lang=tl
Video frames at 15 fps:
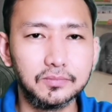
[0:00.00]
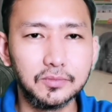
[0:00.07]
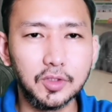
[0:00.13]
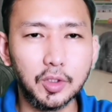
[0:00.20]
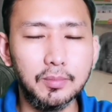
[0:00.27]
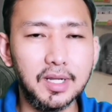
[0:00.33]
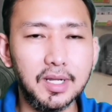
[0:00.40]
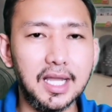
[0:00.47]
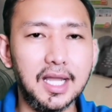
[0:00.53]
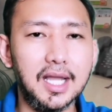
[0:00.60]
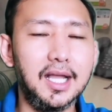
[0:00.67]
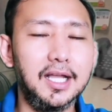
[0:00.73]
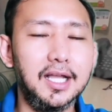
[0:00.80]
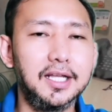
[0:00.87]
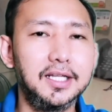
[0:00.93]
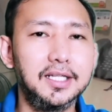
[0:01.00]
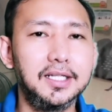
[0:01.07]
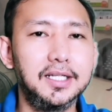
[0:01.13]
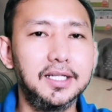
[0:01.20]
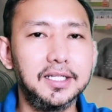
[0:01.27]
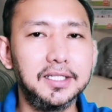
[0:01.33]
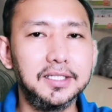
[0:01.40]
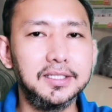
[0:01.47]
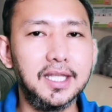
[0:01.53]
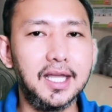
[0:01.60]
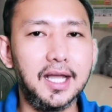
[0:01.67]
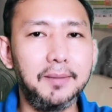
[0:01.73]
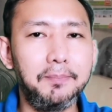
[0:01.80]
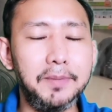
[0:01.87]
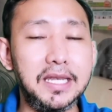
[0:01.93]
kumbaga,
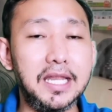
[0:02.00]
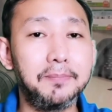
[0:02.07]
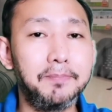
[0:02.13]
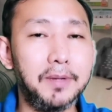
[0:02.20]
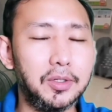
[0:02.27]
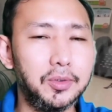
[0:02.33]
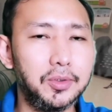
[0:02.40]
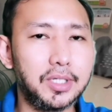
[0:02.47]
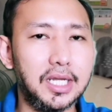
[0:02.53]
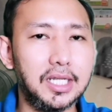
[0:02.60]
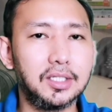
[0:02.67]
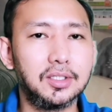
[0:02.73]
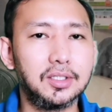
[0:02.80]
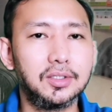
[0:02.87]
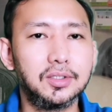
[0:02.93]
na pinagpaguran.